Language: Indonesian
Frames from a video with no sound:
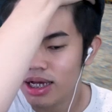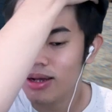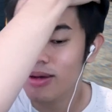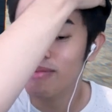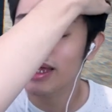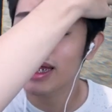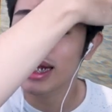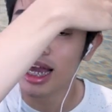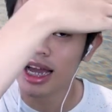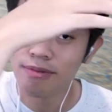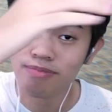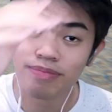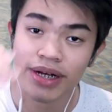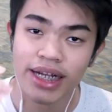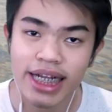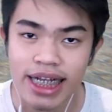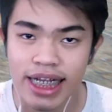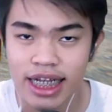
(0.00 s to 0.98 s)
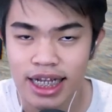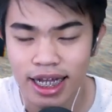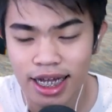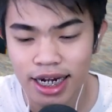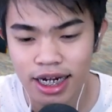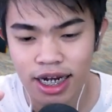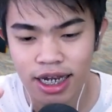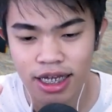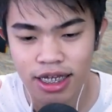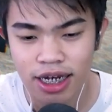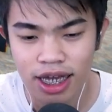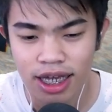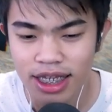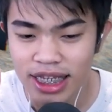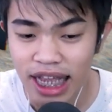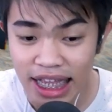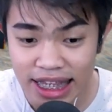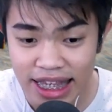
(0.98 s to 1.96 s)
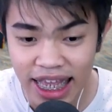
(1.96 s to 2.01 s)
main HP kan lagi
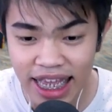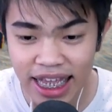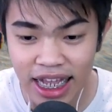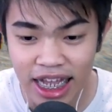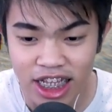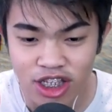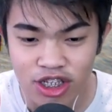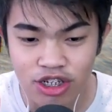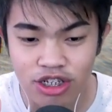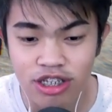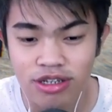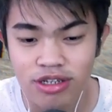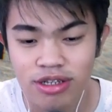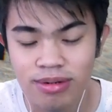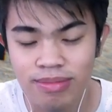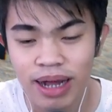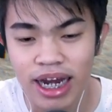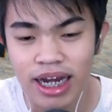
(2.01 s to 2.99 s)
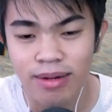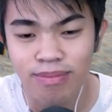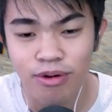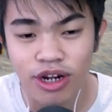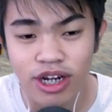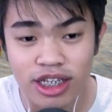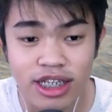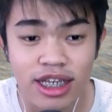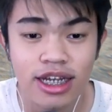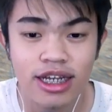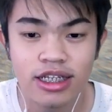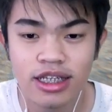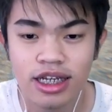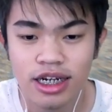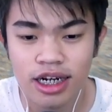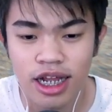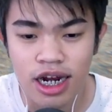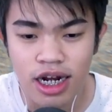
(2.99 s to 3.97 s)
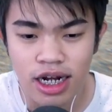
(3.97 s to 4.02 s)
santai kan terus tiba-tiba ada polisi yang ngecek
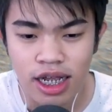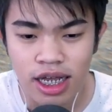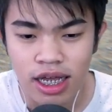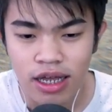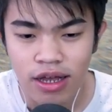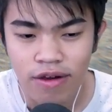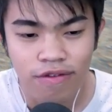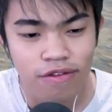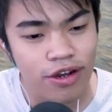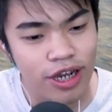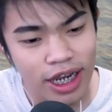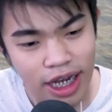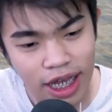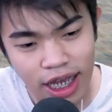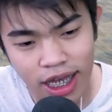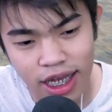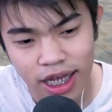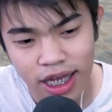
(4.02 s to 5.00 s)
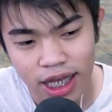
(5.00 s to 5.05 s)
dan voilah